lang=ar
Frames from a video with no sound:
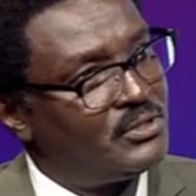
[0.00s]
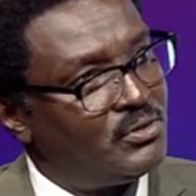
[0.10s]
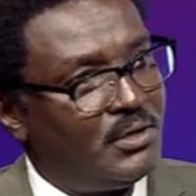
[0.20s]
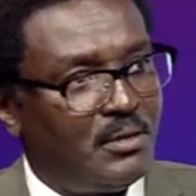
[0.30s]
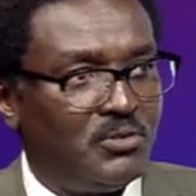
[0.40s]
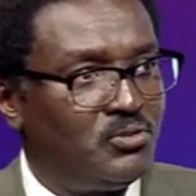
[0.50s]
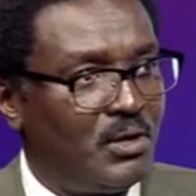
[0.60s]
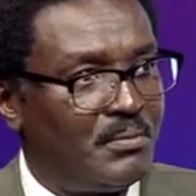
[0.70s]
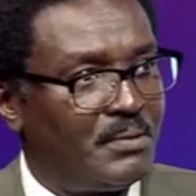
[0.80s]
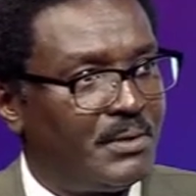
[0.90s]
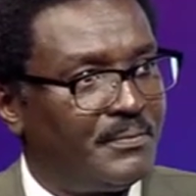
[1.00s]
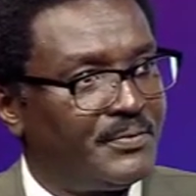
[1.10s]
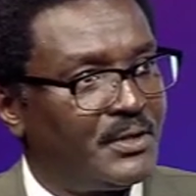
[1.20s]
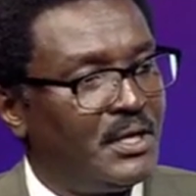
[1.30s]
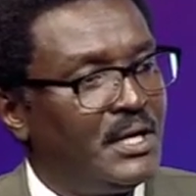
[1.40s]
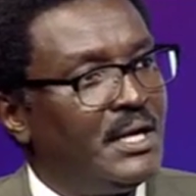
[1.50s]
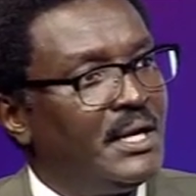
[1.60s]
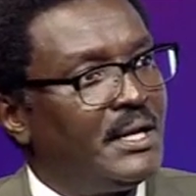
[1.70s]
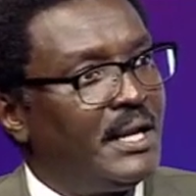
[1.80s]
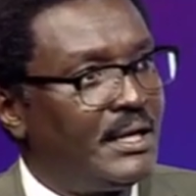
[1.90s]
زول للمسؤول أمامها
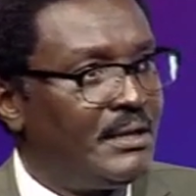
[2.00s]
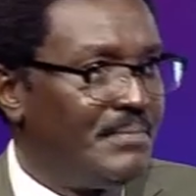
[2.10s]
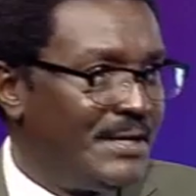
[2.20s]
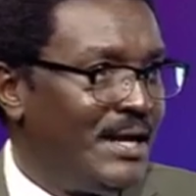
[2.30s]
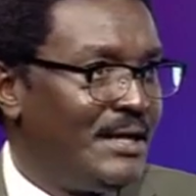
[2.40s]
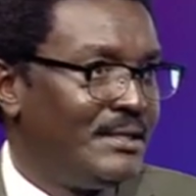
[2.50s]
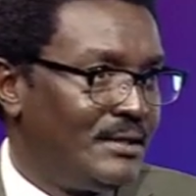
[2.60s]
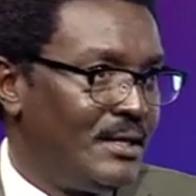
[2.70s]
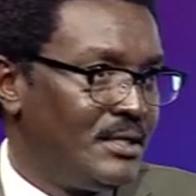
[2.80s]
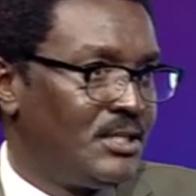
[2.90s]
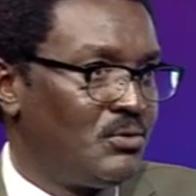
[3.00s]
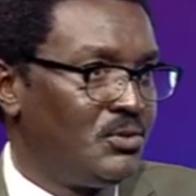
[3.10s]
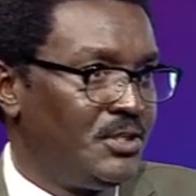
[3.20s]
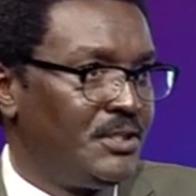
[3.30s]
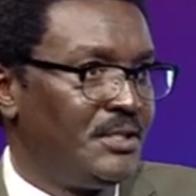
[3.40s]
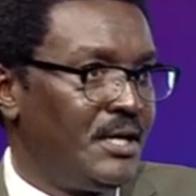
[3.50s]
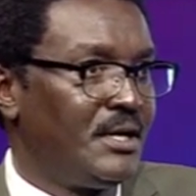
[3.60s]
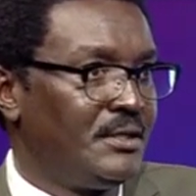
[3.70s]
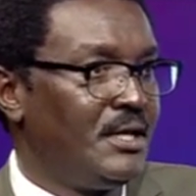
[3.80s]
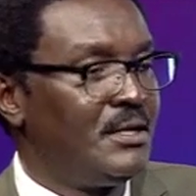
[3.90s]
لكن من ناحية ثانية إذا كنت
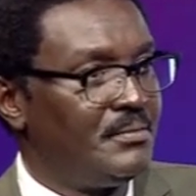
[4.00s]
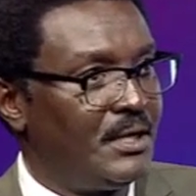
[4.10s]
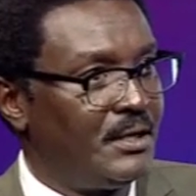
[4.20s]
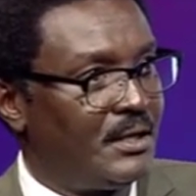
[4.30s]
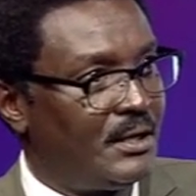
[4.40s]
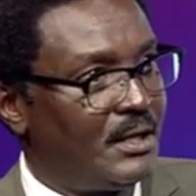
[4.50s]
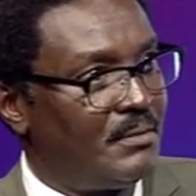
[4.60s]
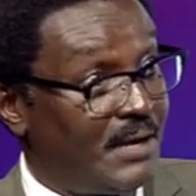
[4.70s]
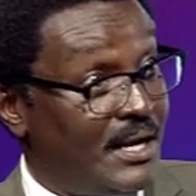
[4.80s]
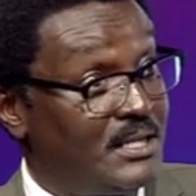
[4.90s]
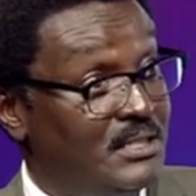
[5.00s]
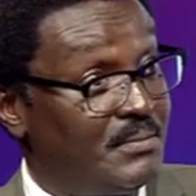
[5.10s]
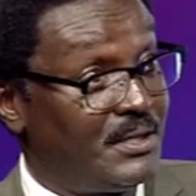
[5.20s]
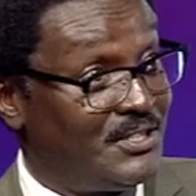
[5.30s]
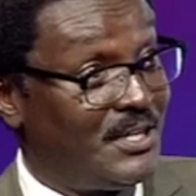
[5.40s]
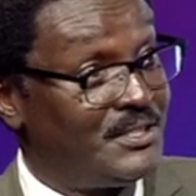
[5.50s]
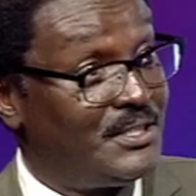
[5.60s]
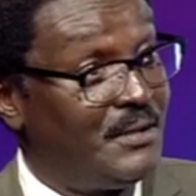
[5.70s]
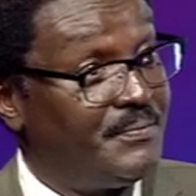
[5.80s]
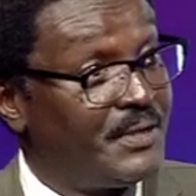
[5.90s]
تداير الجانب المكاسب
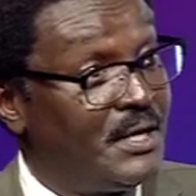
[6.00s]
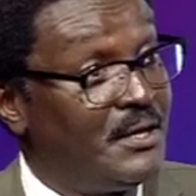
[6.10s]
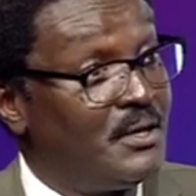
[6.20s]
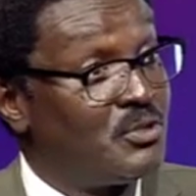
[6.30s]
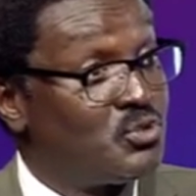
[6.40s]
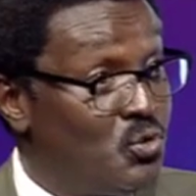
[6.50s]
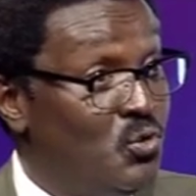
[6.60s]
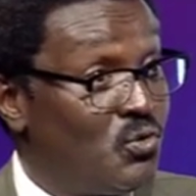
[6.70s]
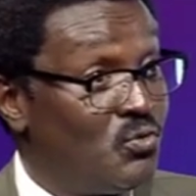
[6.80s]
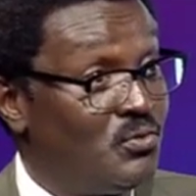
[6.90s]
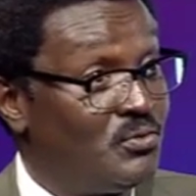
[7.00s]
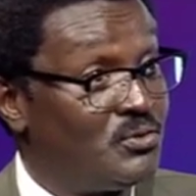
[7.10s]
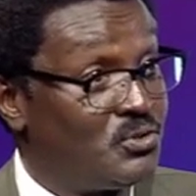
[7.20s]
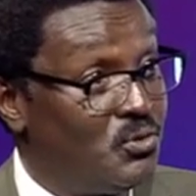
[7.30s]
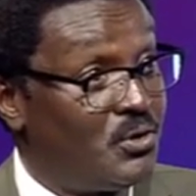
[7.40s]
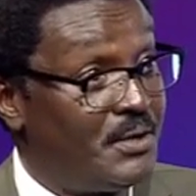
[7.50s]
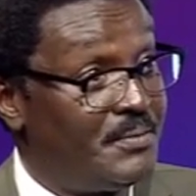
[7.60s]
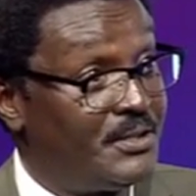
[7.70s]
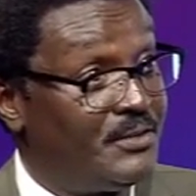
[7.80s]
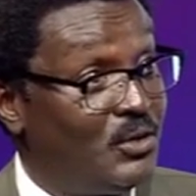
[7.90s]
السياسية ظهوره ظهور
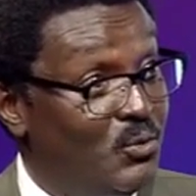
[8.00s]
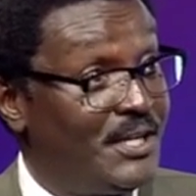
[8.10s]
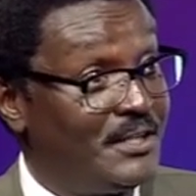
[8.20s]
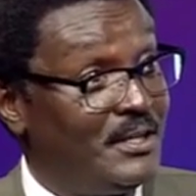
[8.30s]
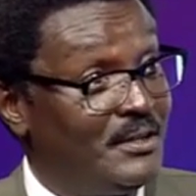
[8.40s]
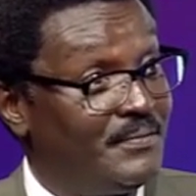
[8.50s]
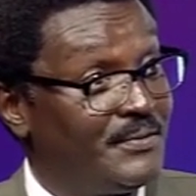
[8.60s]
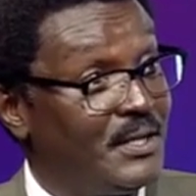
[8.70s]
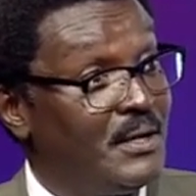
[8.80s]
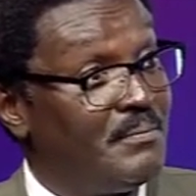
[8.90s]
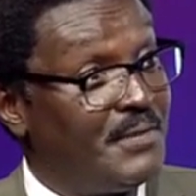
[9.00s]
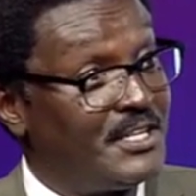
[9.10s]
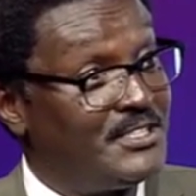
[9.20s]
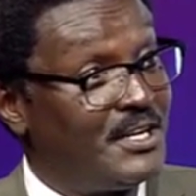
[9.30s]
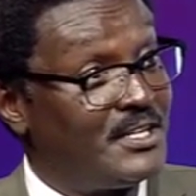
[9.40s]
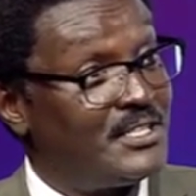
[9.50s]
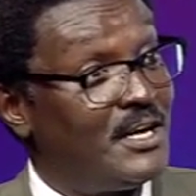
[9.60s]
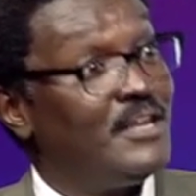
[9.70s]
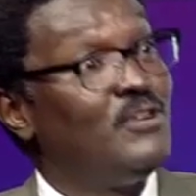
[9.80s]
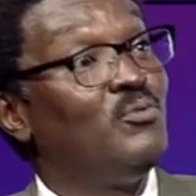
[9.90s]
حميتي في الوقت ده بيرسل
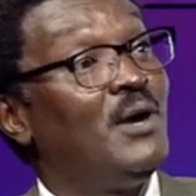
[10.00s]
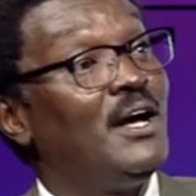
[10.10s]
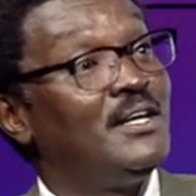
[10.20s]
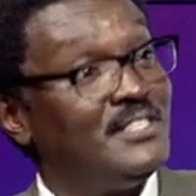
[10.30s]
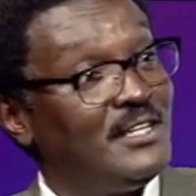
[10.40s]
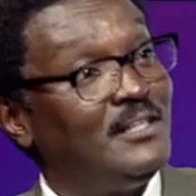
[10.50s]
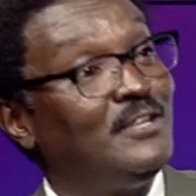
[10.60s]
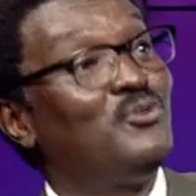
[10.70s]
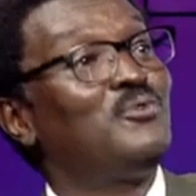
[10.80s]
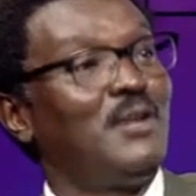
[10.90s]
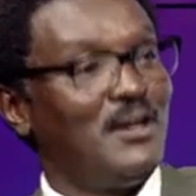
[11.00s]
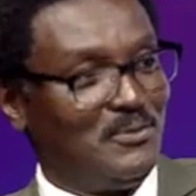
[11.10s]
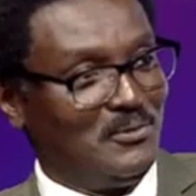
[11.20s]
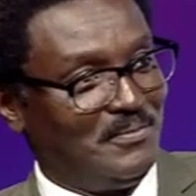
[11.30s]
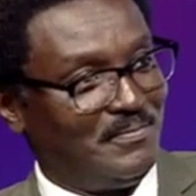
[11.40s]
رسالة إنه مع سيادة حكم القانون